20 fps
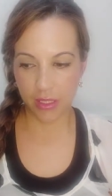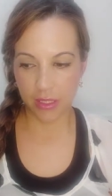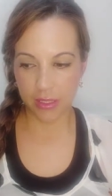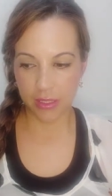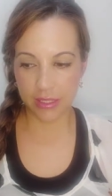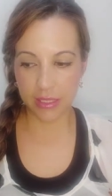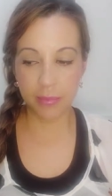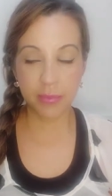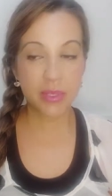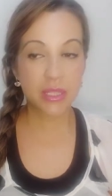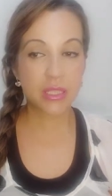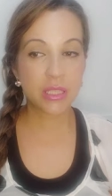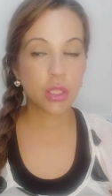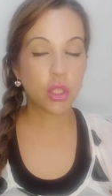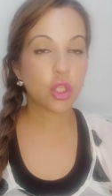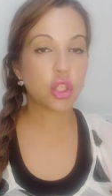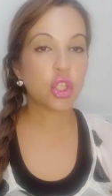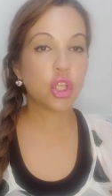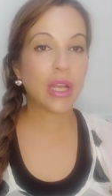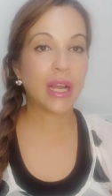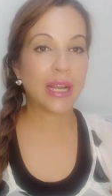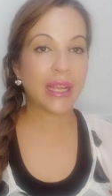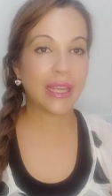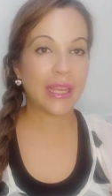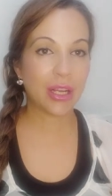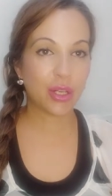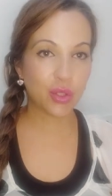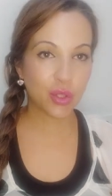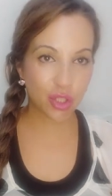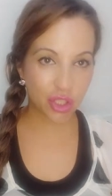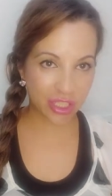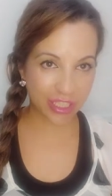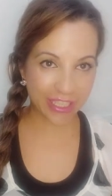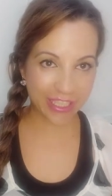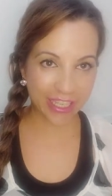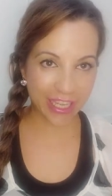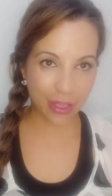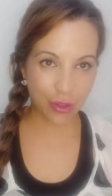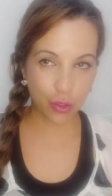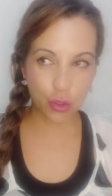Siempre he sido yo la que he
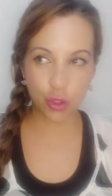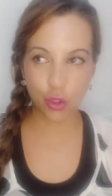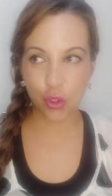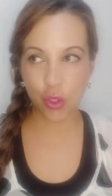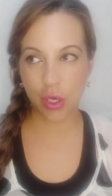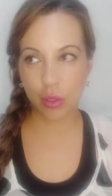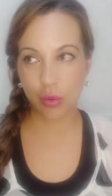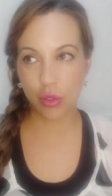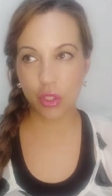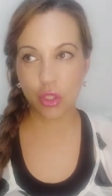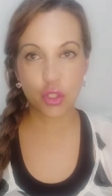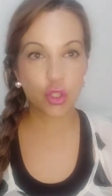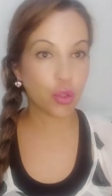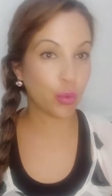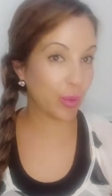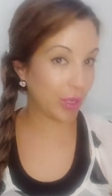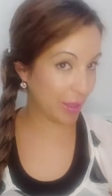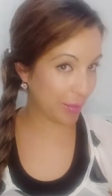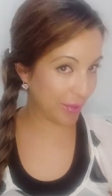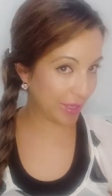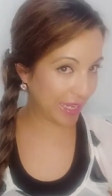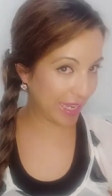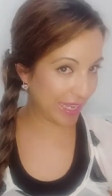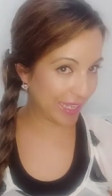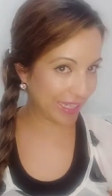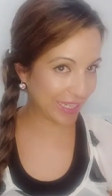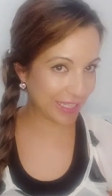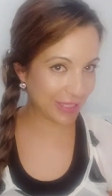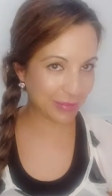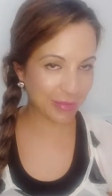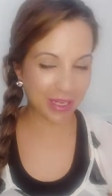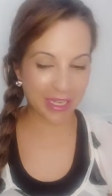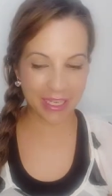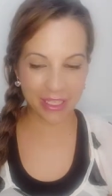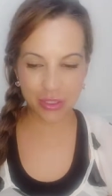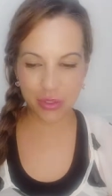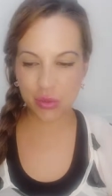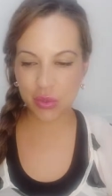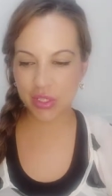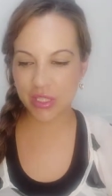aconsejado los audios subliminares para
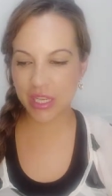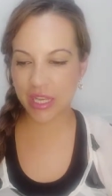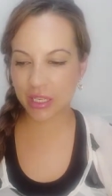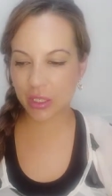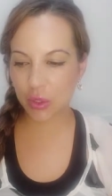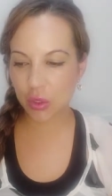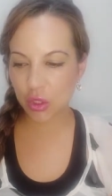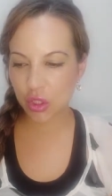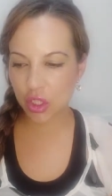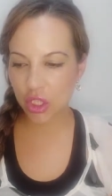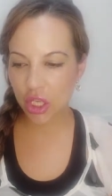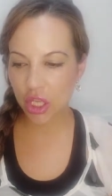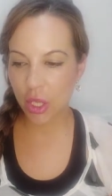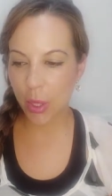escucharlos,